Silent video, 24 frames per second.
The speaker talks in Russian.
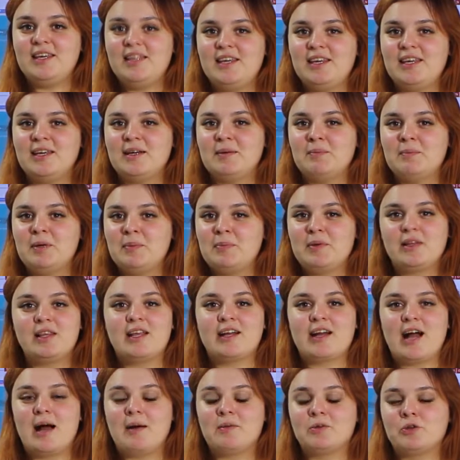и мы
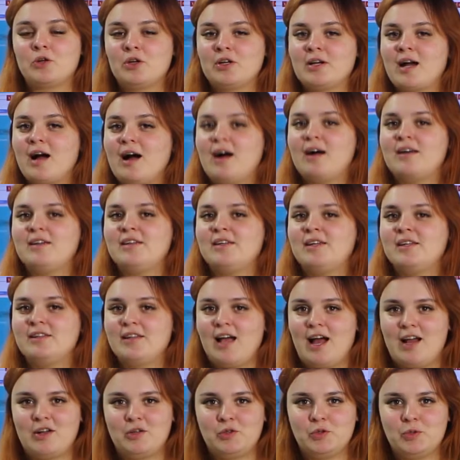предлагаем только
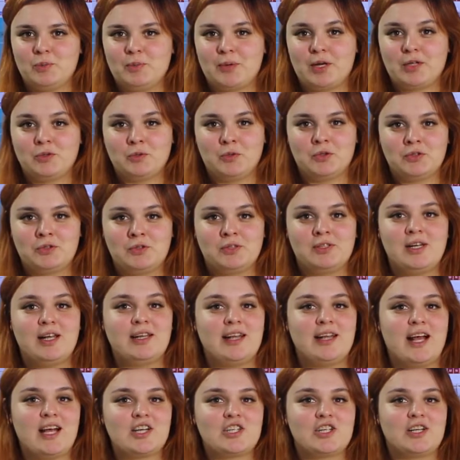оригинальную продукцию
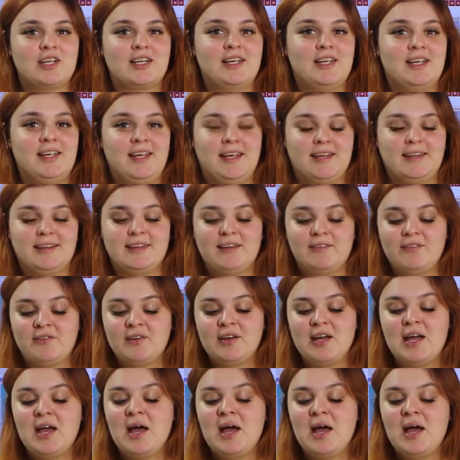для наших клиентов.